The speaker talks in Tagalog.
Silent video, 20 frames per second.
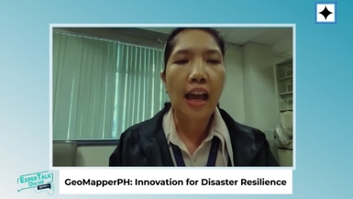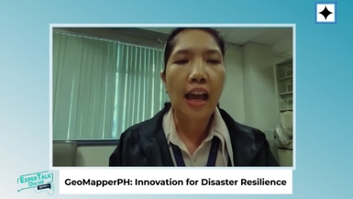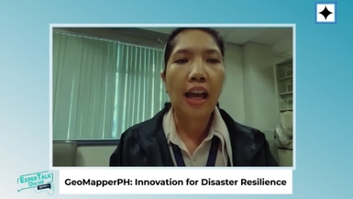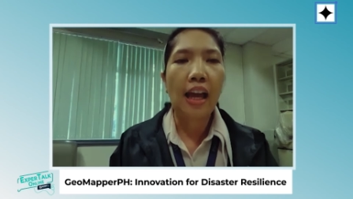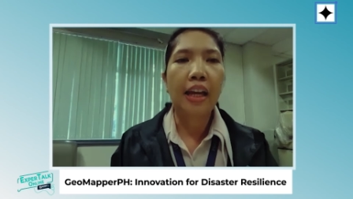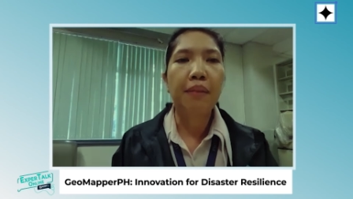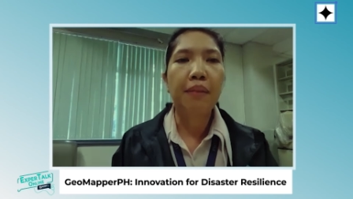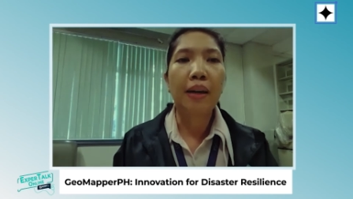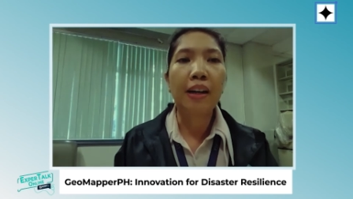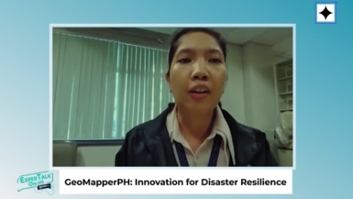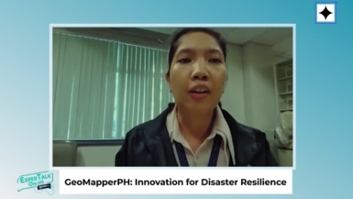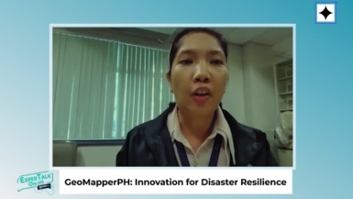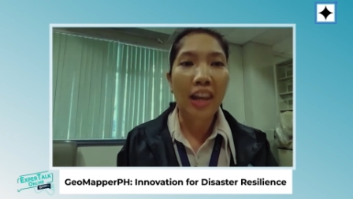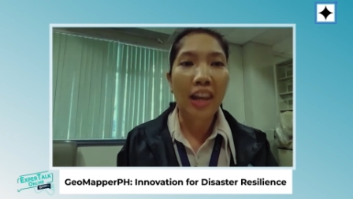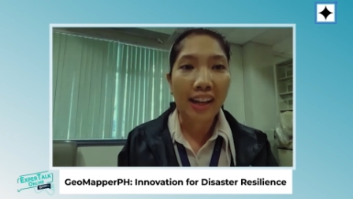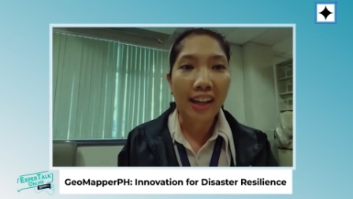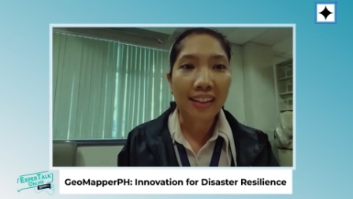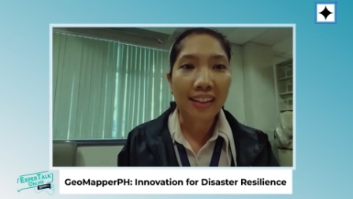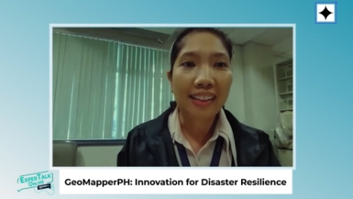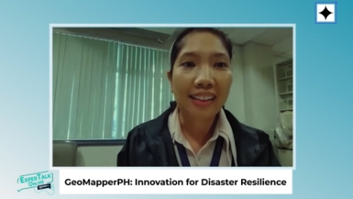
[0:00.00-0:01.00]

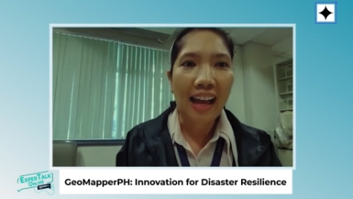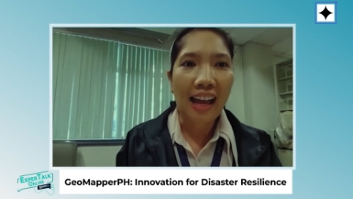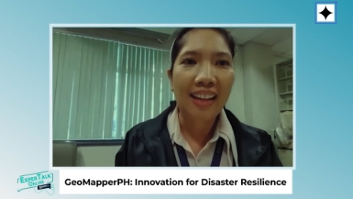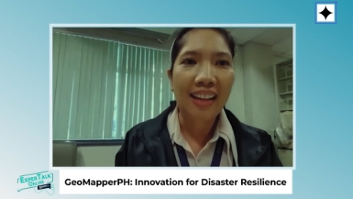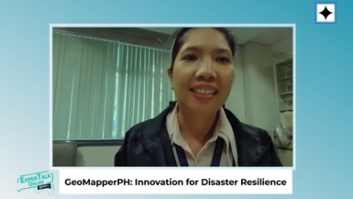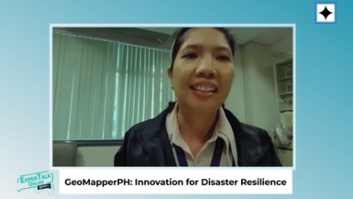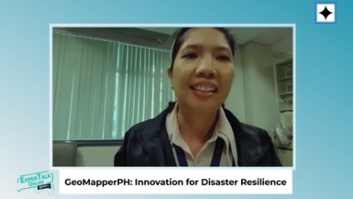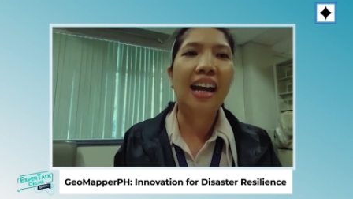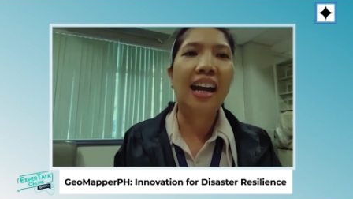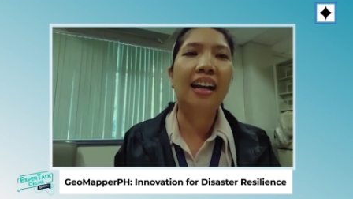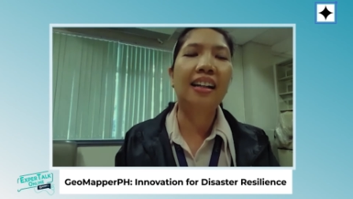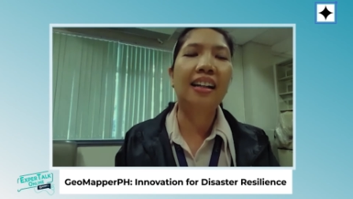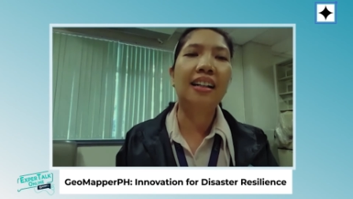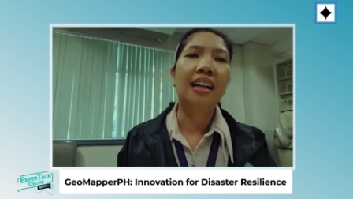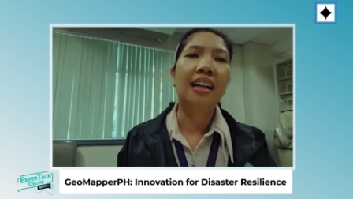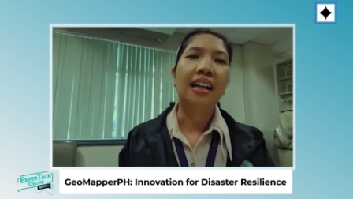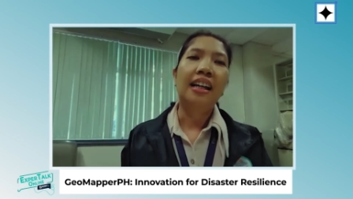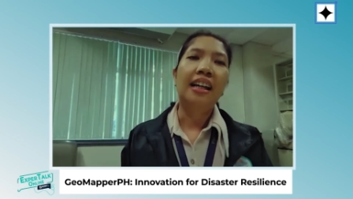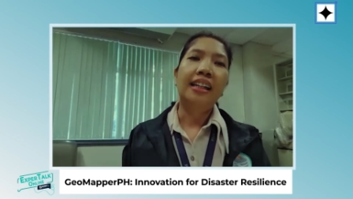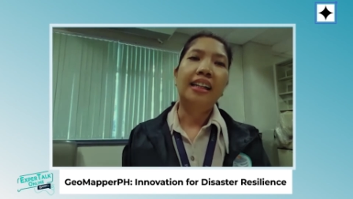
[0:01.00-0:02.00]
mag-collecta ng
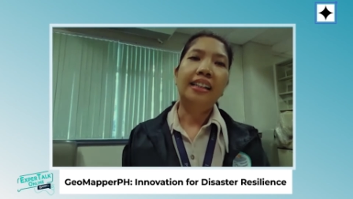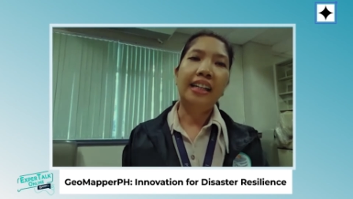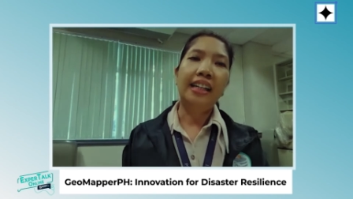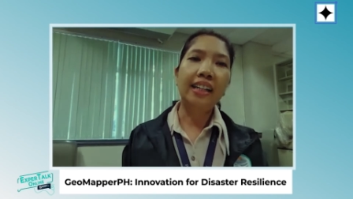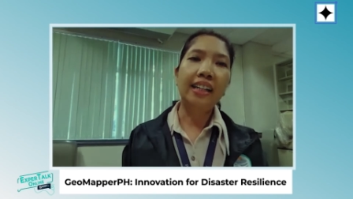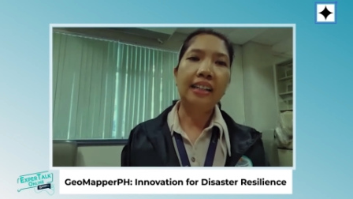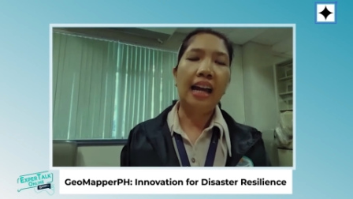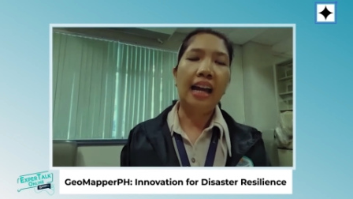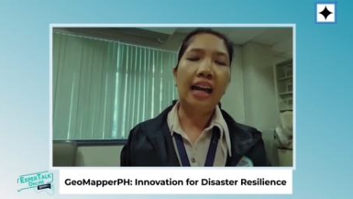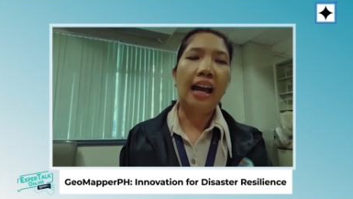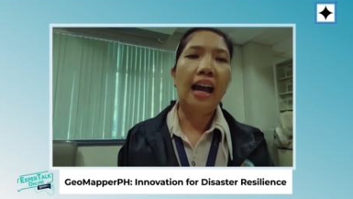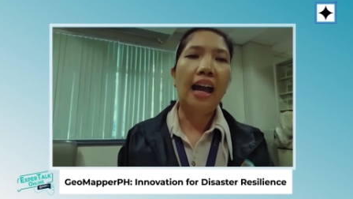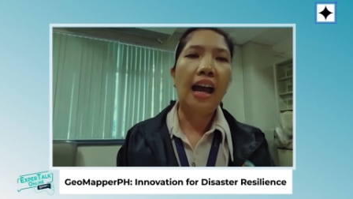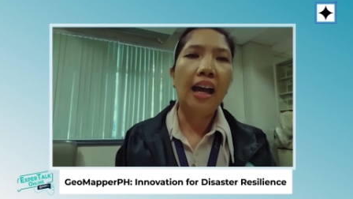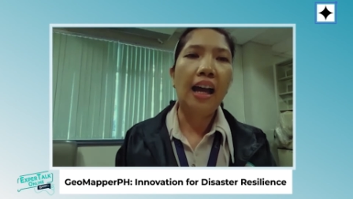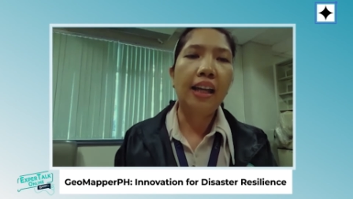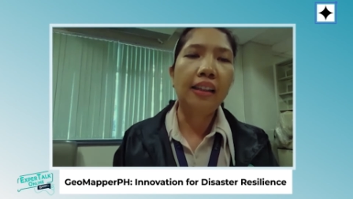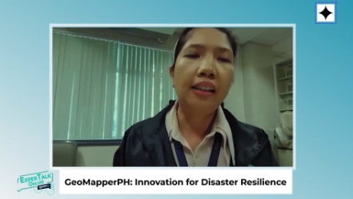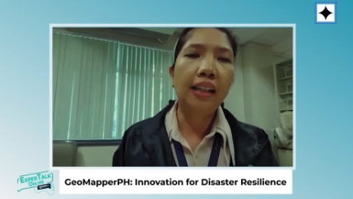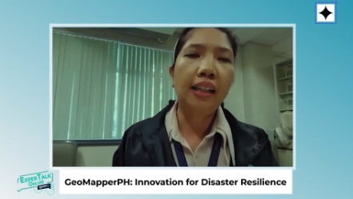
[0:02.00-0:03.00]
data
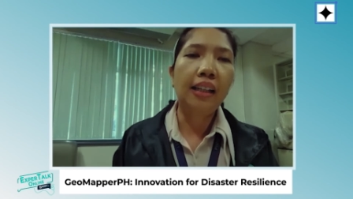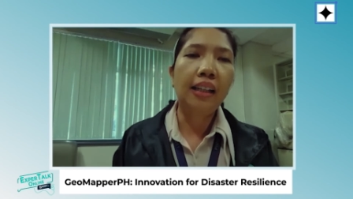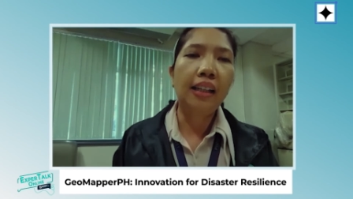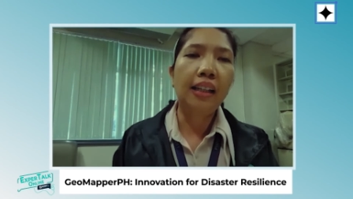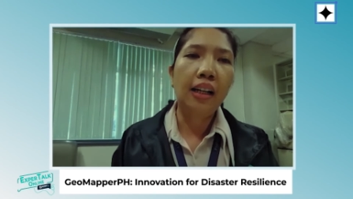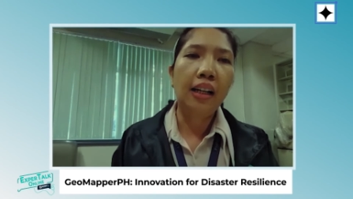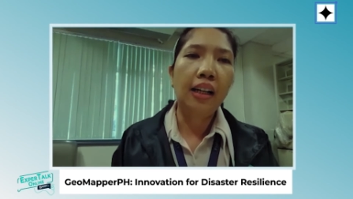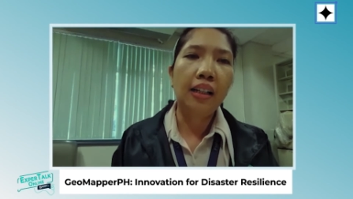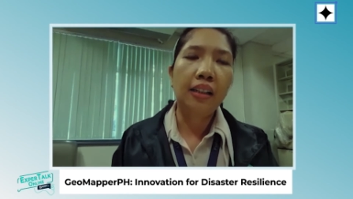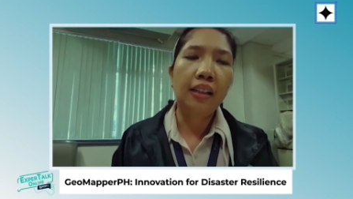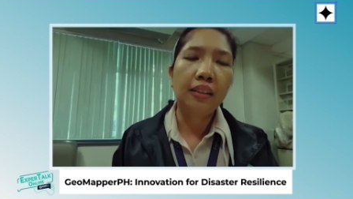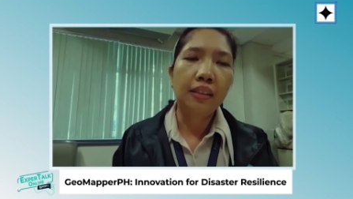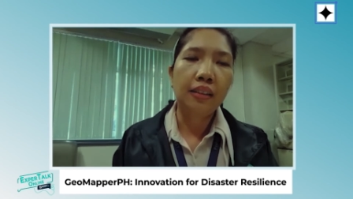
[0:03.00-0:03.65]
at uh,